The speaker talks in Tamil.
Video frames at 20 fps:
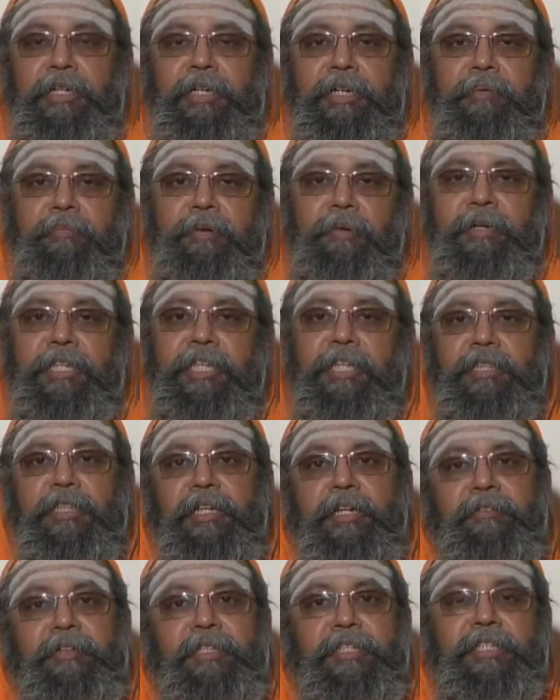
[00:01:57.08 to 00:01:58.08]
நம்ம
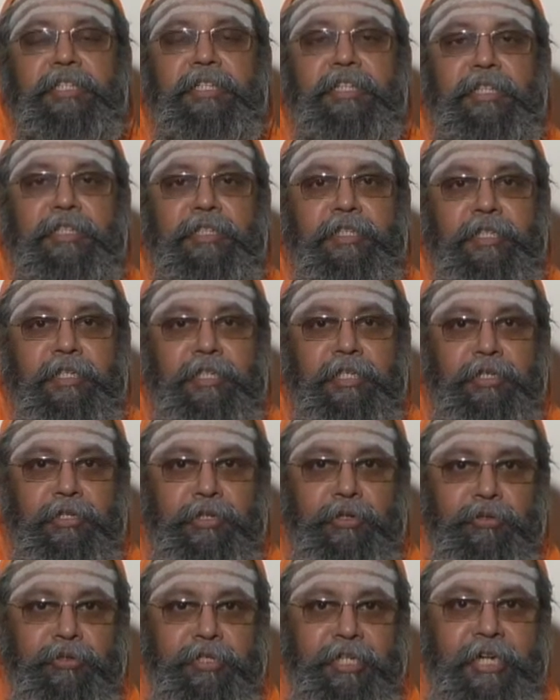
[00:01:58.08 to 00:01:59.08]
மதத்தில் வந்து இது இந்த இந்த
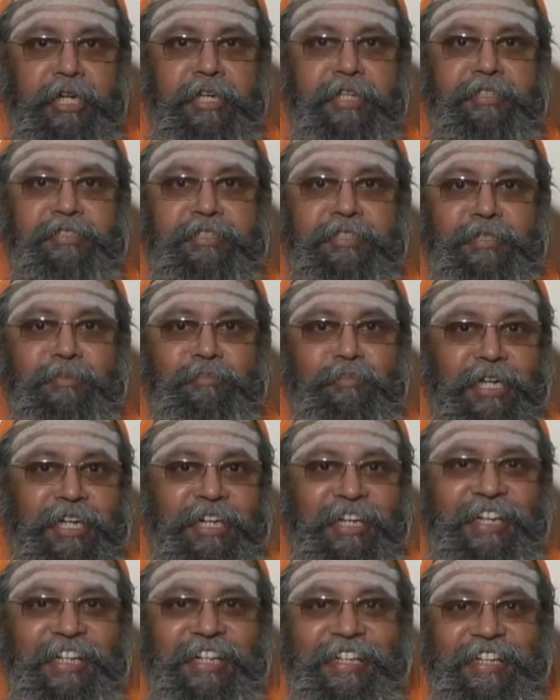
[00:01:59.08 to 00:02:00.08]

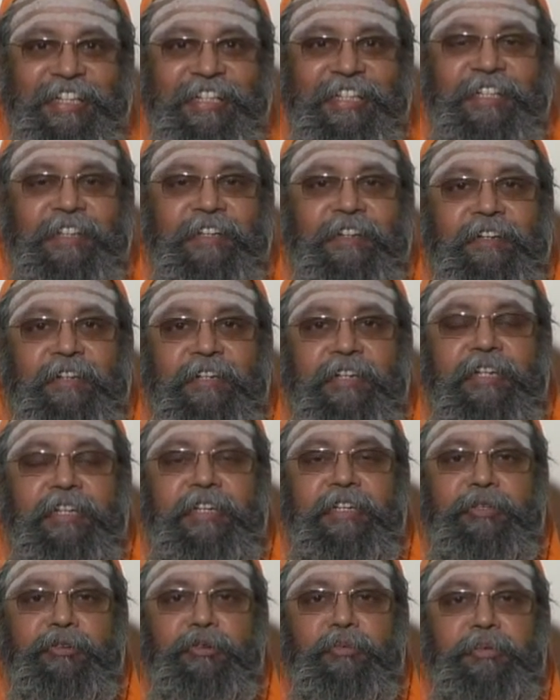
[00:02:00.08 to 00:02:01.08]
நியூட்ரலைஸ்டும்பாங்க
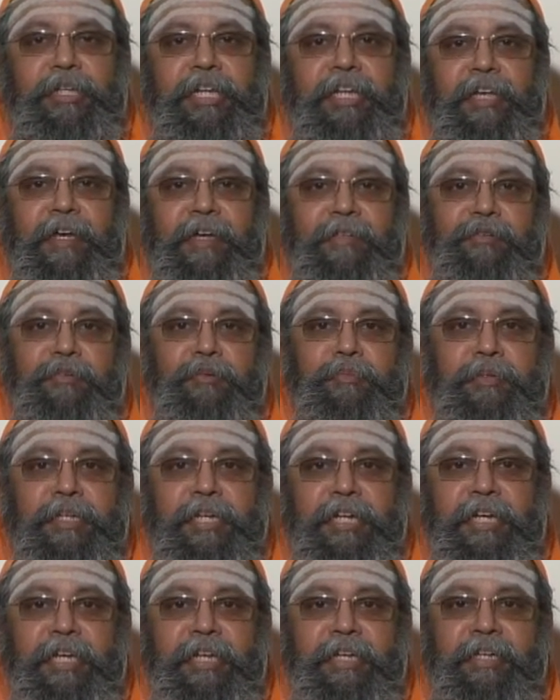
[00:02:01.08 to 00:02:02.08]
இதுவும் இல்லை அதுவும்
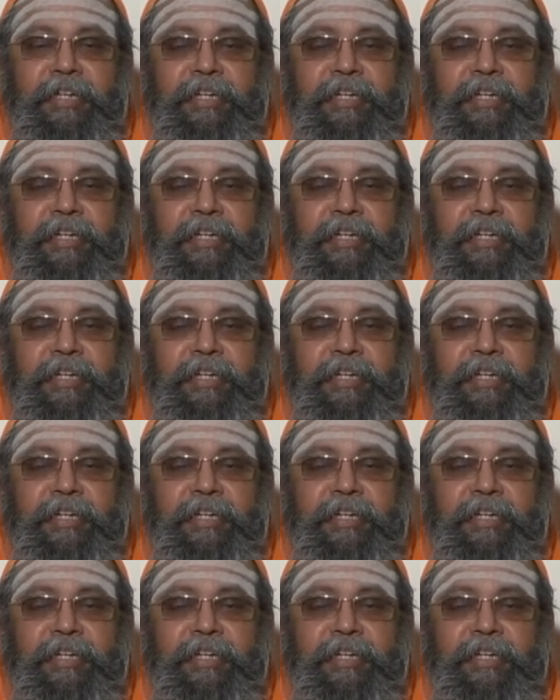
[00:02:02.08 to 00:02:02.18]
இல்லை